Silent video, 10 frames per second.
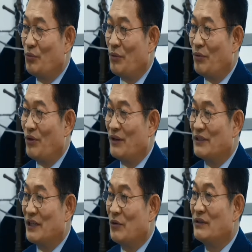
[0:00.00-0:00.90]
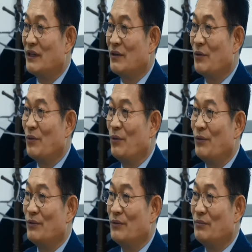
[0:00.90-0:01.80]
투표 분류기를 사용하지
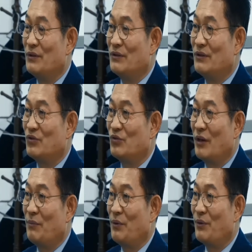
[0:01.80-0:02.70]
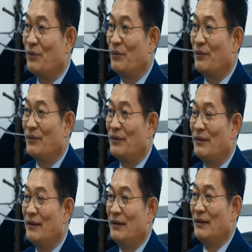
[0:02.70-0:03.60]
않고 먼저 수개표로
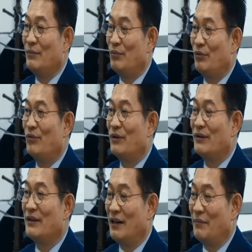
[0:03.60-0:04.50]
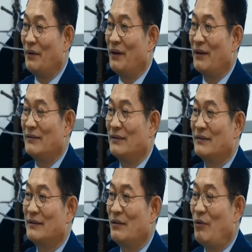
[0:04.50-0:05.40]
분류를 한 다음에
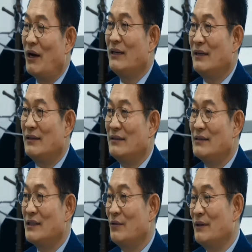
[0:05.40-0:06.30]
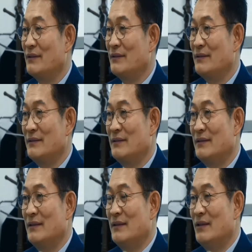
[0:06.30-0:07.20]
그것을 확인하는 차원에서
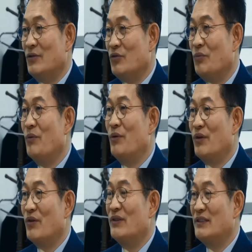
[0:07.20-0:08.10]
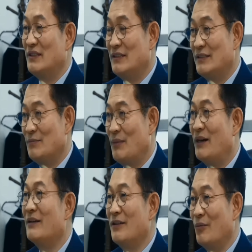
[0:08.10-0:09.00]
투표 분류기를
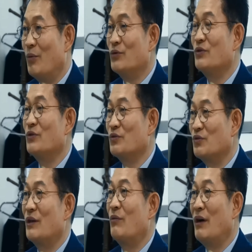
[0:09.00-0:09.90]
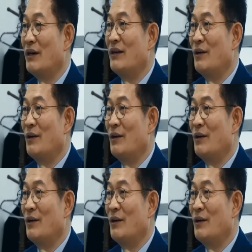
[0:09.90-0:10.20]
말 그대로 보조적 수단을